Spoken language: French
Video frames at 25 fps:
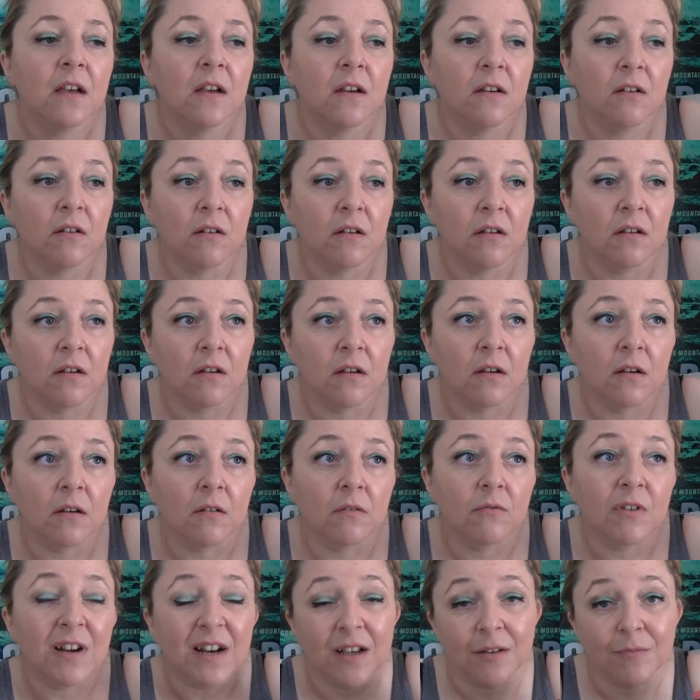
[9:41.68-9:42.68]

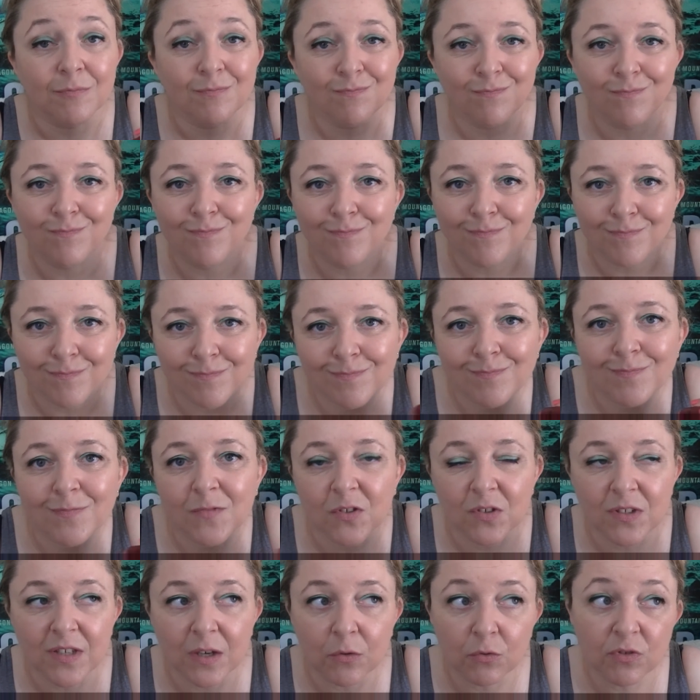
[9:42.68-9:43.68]
Euh, voilà.
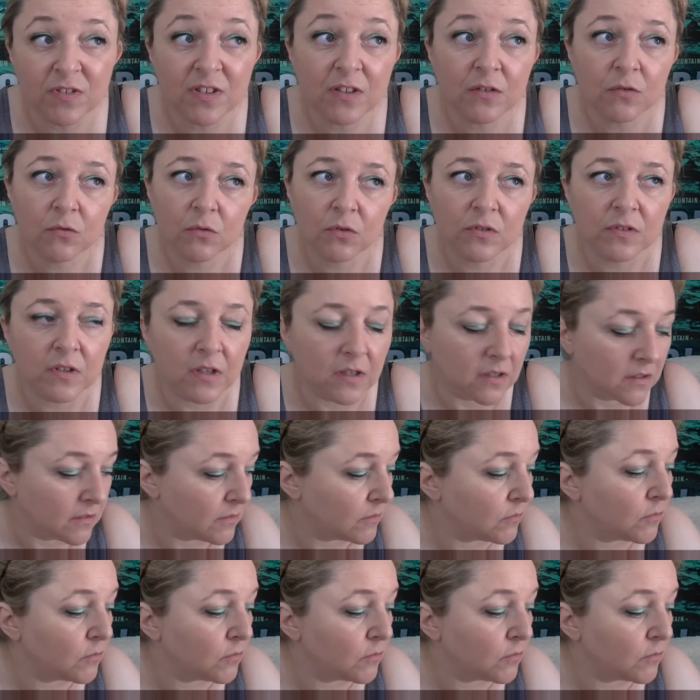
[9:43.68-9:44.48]
Donc il y a aussi ce côté-là.